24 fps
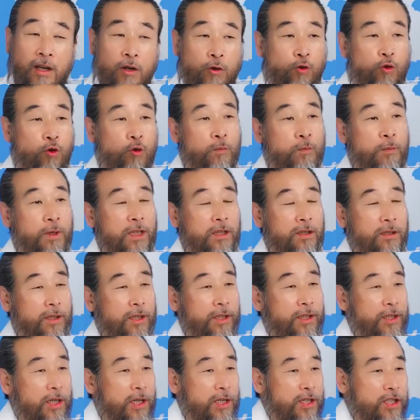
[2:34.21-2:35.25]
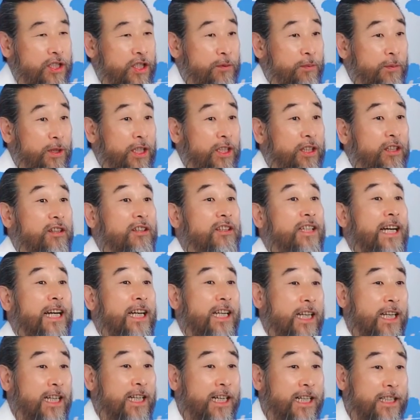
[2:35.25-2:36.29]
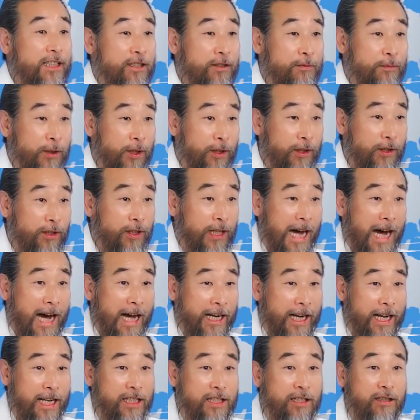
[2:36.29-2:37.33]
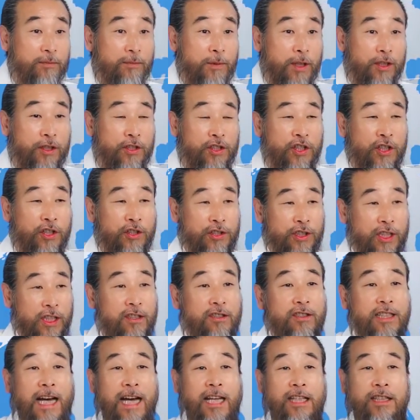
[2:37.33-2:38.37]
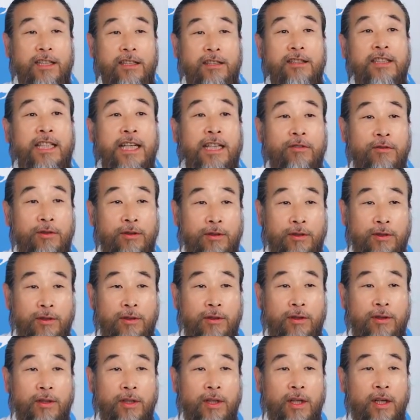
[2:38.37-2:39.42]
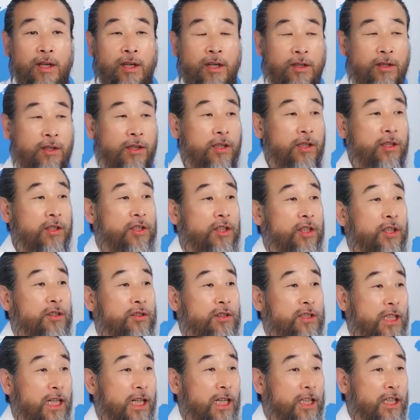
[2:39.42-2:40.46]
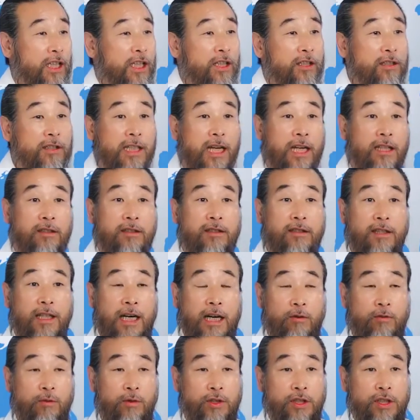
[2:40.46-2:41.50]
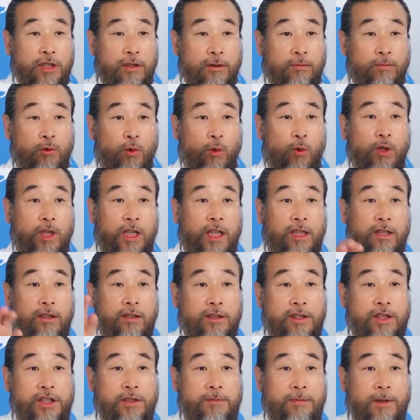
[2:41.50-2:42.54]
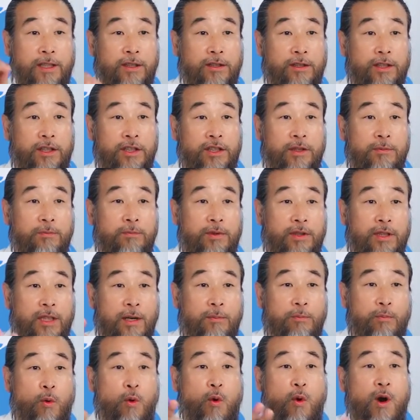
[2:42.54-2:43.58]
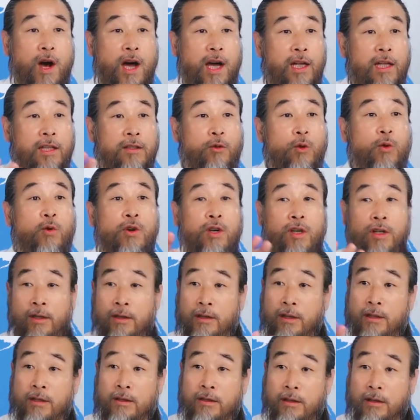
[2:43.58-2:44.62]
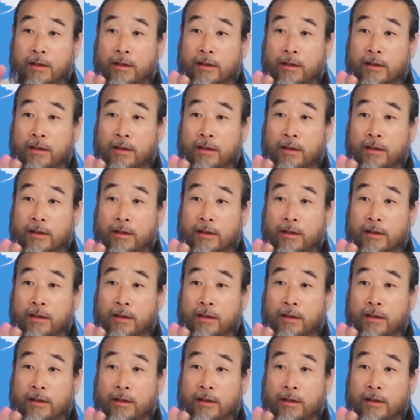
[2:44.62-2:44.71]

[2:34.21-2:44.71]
국민들이 열심히 일을 안 해놨으면 안 했으면 경제는 안 일어나고 그 경제가 일어나는 걸 갖고 지금 돈 있는 집안들이 전부 다 모아놓은 거거든요.